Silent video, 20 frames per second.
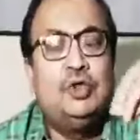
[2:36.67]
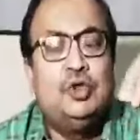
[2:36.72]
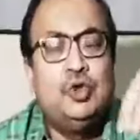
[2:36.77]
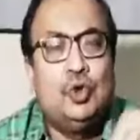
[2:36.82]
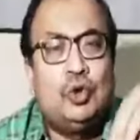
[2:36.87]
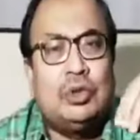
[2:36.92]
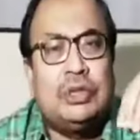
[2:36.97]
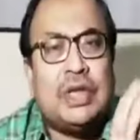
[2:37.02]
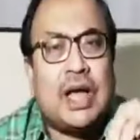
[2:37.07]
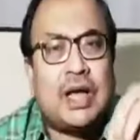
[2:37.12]

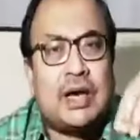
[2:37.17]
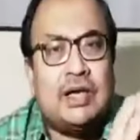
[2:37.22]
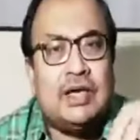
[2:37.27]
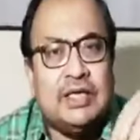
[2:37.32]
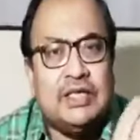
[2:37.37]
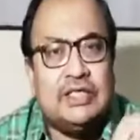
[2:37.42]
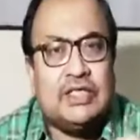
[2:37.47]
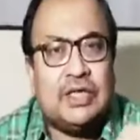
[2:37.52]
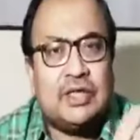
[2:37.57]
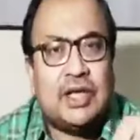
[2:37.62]
জুতার
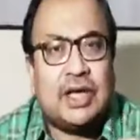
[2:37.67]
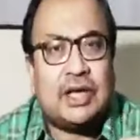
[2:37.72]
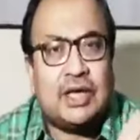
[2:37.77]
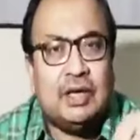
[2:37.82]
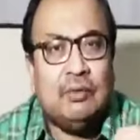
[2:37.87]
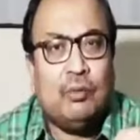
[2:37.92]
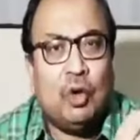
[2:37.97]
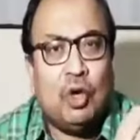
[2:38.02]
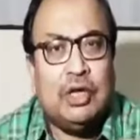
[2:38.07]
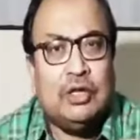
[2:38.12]
নিচে
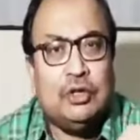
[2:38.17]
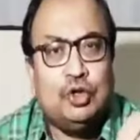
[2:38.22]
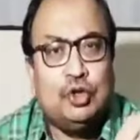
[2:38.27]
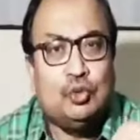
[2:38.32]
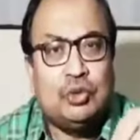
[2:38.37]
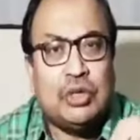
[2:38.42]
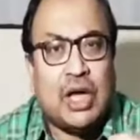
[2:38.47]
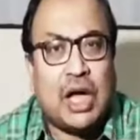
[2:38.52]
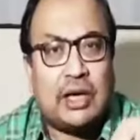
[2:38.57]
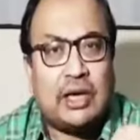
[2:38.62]
থাকে বলে
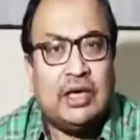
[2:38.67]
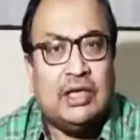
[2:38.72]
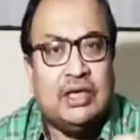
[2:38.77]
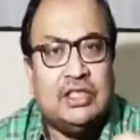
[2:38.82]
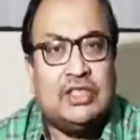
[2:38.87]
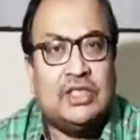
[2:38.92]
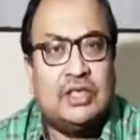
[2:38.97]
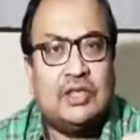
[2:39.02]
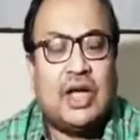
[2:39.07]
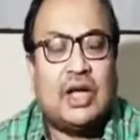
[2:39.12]
জুতার
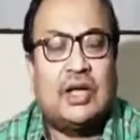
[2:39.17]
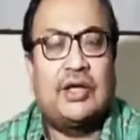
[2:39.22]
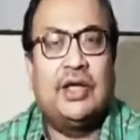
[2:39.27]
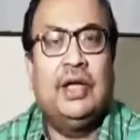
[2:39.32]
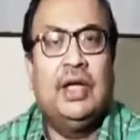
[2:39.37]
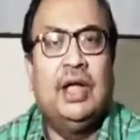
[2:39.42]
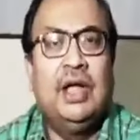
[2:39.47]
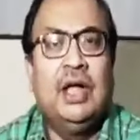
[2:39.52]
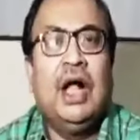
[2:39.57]
নিচে থাকে